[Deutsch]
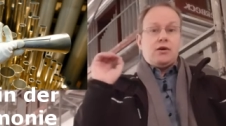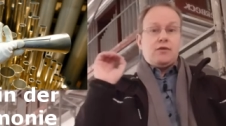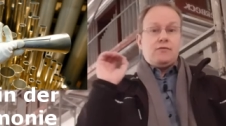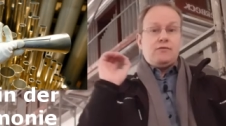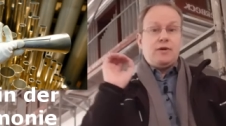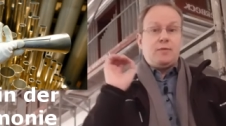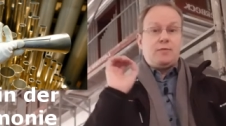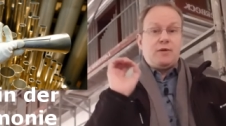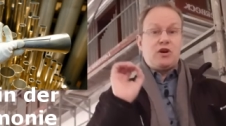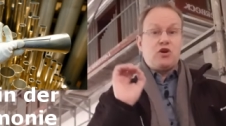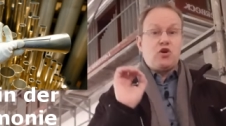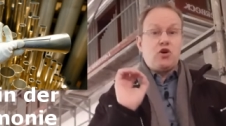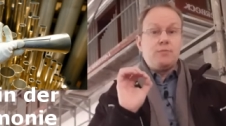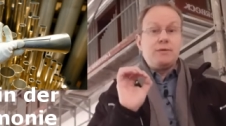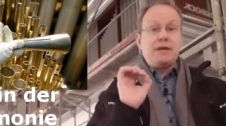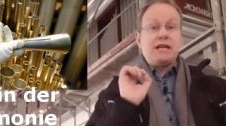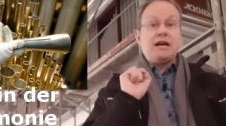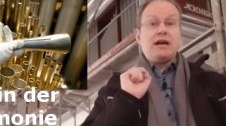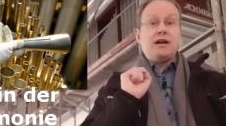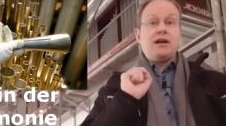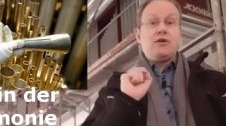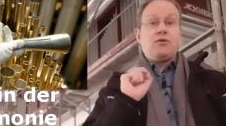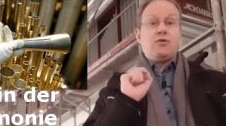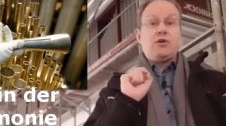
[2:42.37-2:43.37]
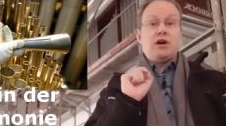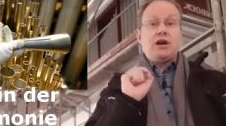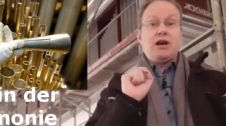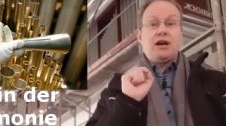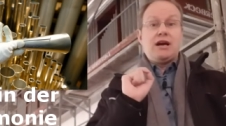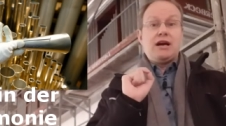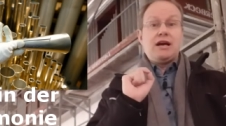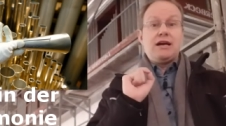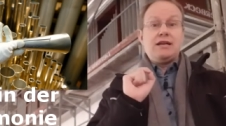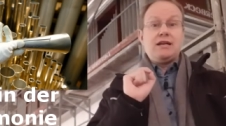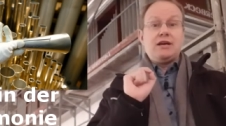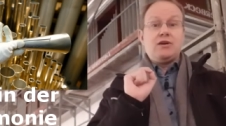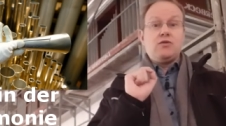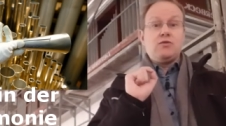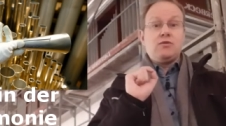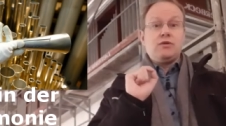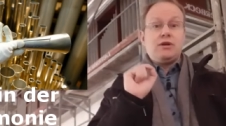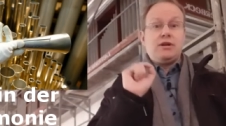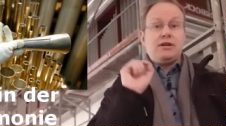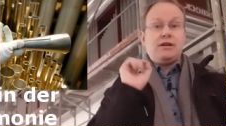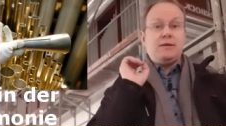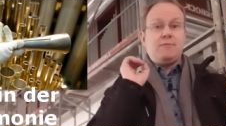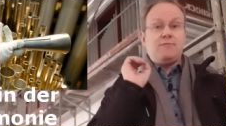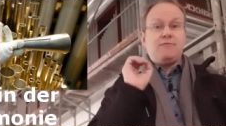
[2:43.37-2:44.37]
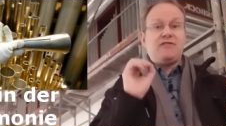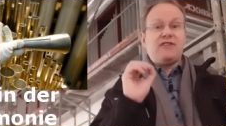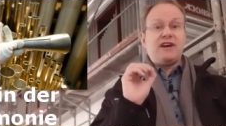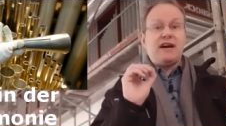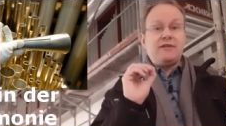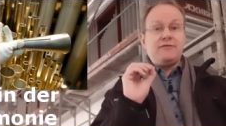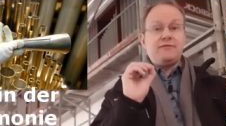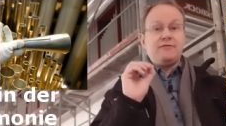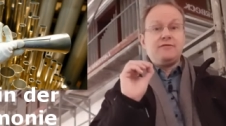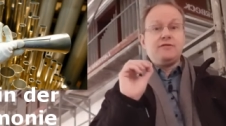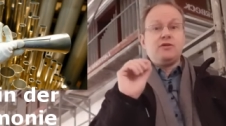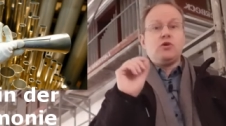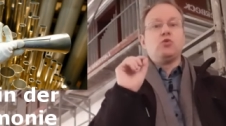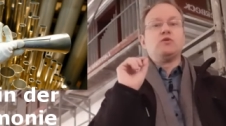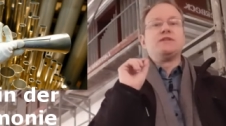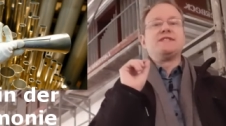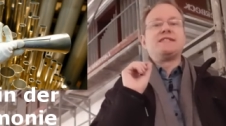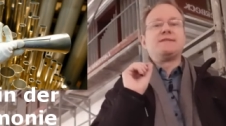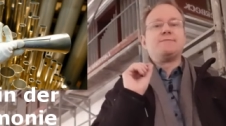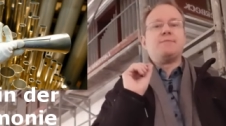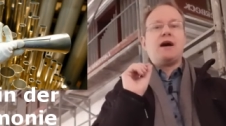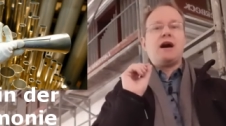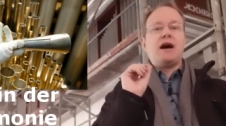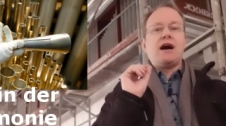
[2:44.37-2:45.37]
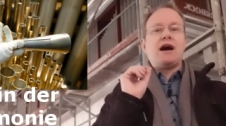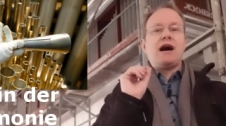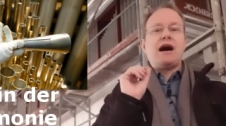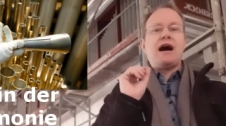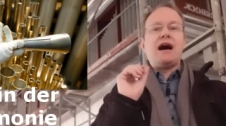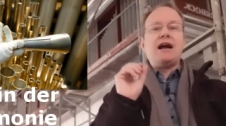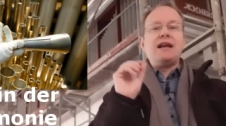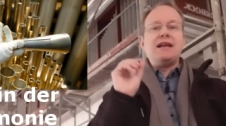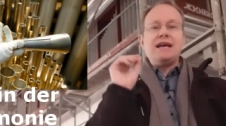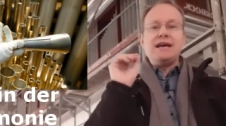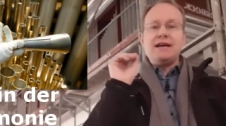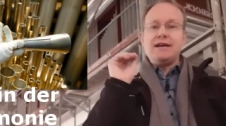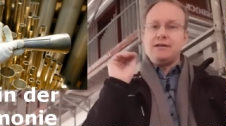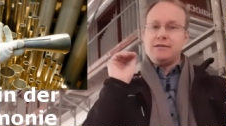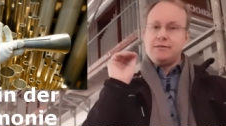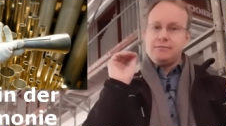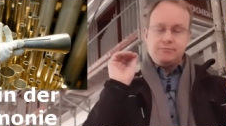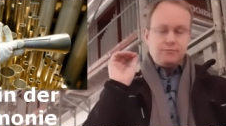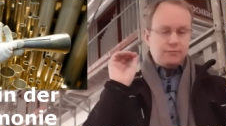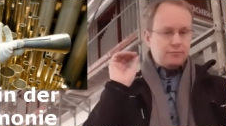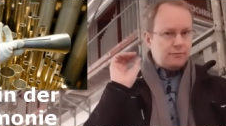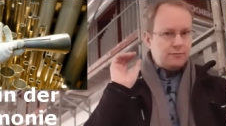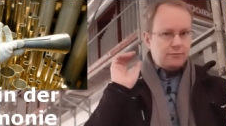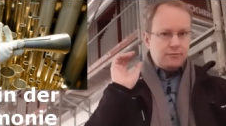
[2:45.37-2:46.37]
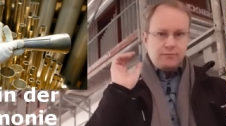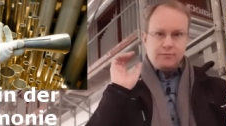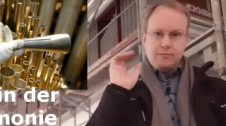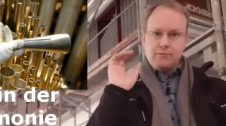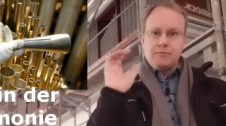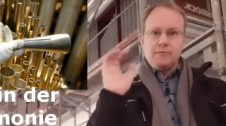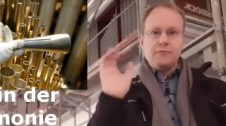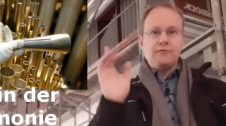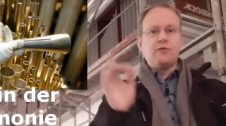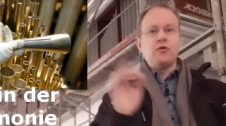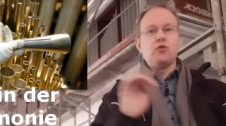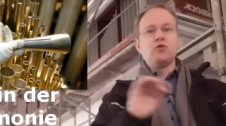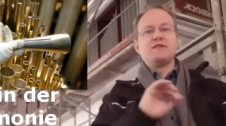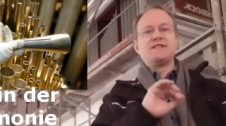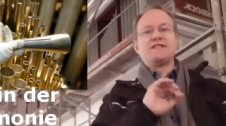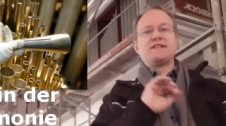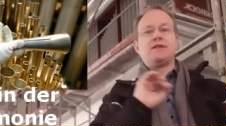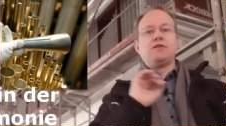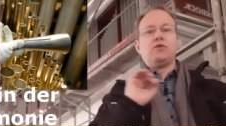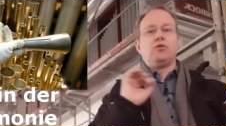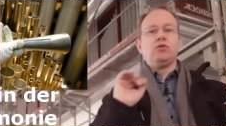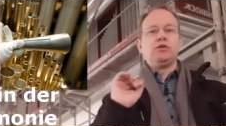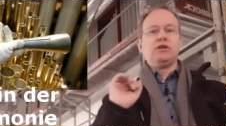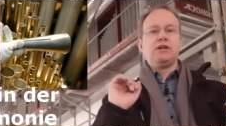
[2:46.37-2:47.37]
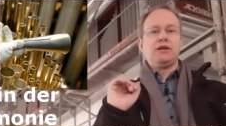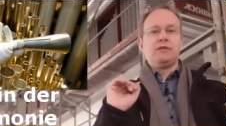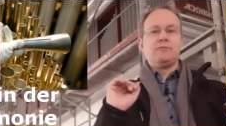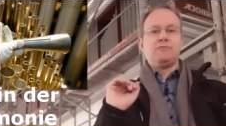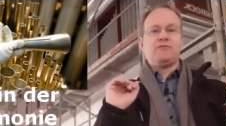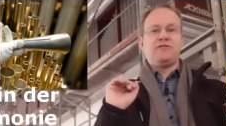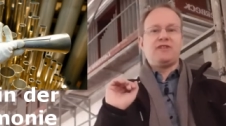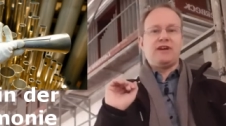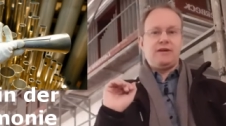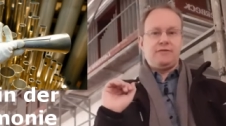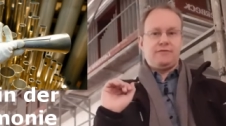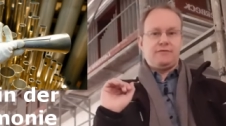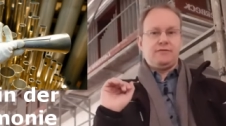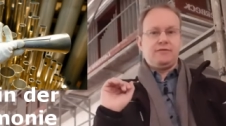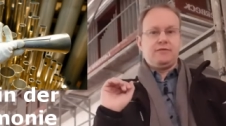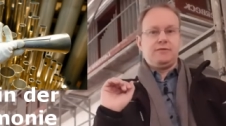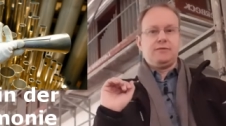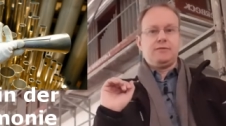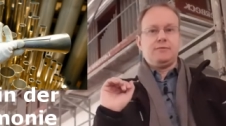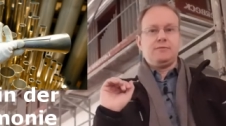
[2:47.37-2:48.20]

Wir bekommen eine Orgelreinigung. Die Pfeifen, und zwar alle 1500 Pfeifen,